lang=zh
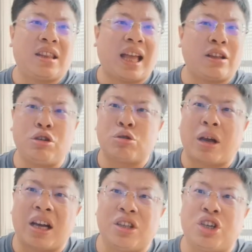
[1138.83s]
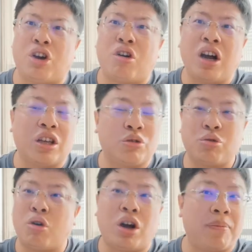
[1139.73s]
他就算很穷、很
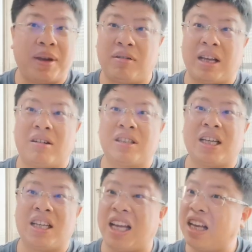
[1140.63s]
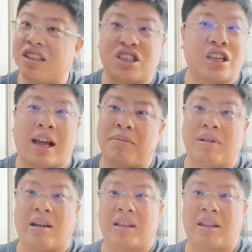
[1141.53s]
弱、很没有条件，你还是制压不了